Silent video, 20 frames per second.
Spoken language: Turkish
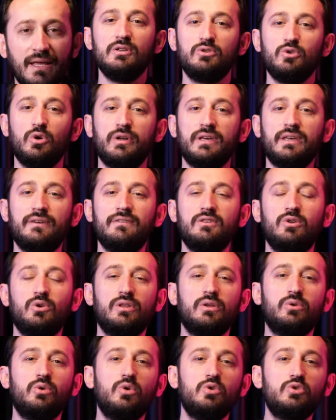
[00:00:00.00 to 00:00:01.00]
Bir sonraki
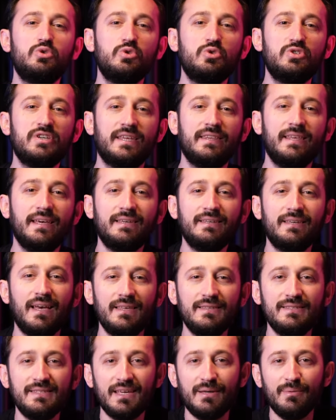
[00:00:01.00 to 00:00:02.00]
videoda görüşünceye dek
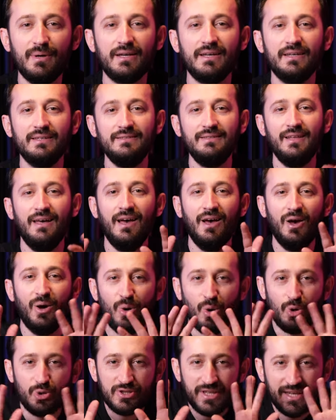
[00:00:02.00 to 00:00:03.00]
kendinize iyi bakın.
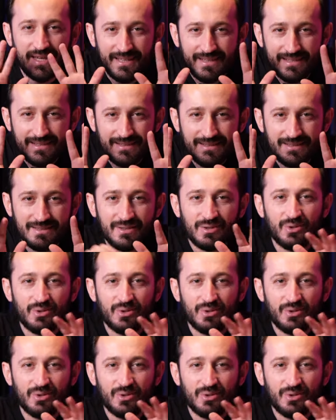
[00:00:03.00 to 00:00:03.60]
Hoşçakalın.